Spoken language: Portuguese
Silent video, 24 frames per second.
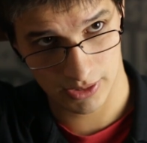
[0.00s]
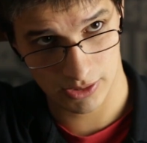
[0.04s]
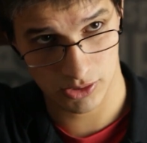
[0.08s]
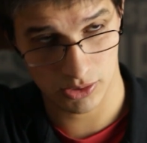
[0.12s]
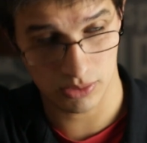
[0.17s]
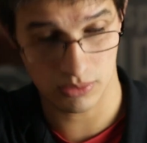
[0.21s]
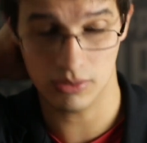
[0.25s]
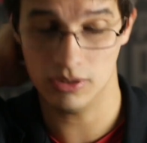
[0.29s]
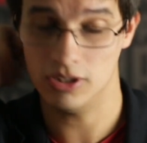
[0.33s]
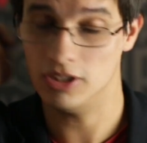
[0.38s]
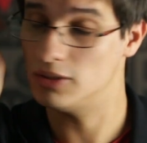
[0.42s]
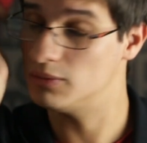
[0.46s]

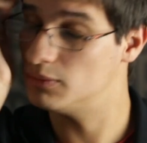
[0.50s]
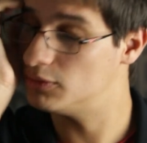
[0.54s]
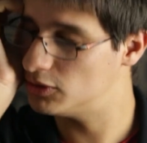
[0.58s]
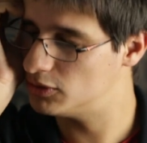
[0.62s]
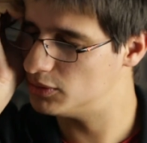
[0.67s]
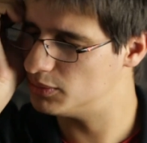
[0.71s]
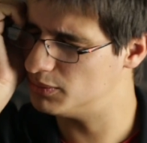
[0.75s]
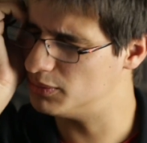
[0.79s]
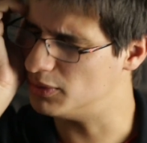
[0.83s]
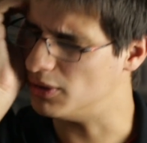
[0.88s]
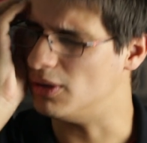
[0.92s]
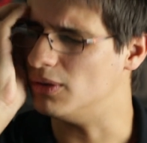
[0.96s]
Tinha um goleiro
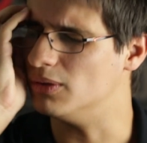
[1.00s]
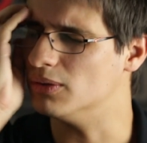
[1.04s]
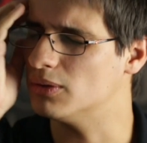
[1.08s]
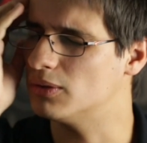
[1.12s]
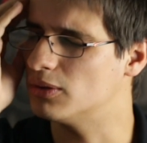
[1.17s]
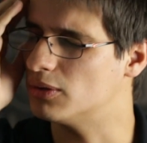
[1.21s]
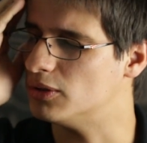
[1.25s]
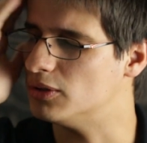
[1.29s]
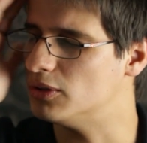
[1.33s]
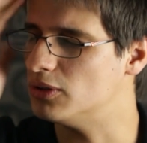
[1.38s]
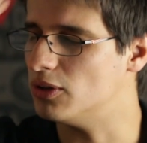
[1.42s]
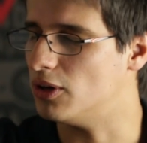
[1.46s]
muito bom, o
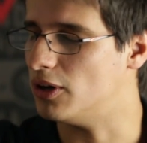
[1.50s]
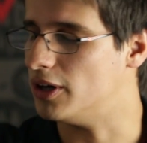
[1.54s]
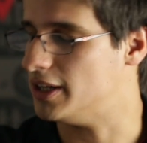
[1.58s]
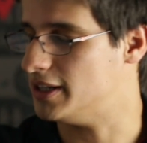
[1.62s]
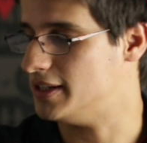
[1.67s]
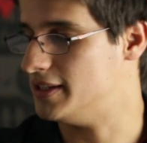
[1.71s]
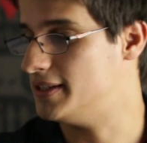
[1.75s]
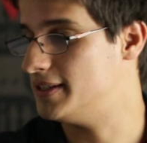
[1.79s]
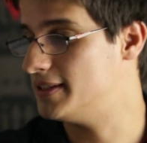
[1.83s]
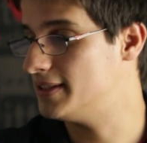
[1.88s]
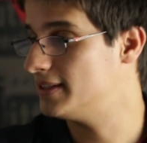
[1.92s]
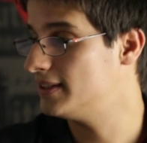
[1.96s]

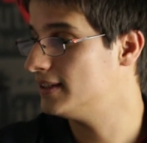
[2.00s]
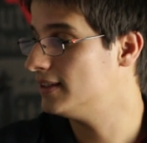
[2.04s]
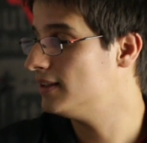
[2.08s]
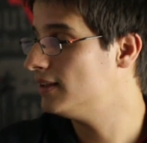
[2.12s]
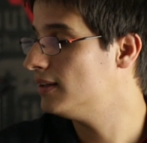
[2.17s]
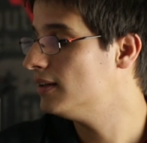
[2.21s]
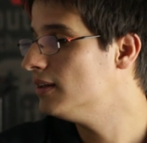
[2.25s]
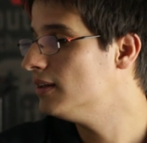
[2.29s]
Courtois.